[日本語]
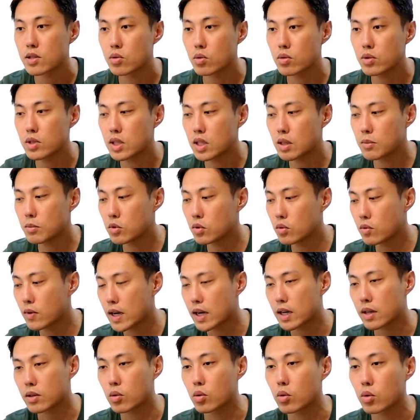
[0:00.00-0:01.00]
そういったもの
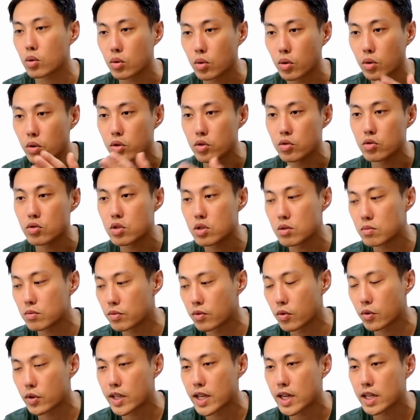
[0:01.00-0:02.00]
はここの
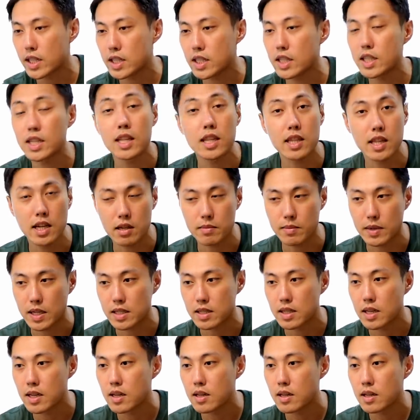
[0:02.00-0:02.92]
YouTube フォルダに入れてありま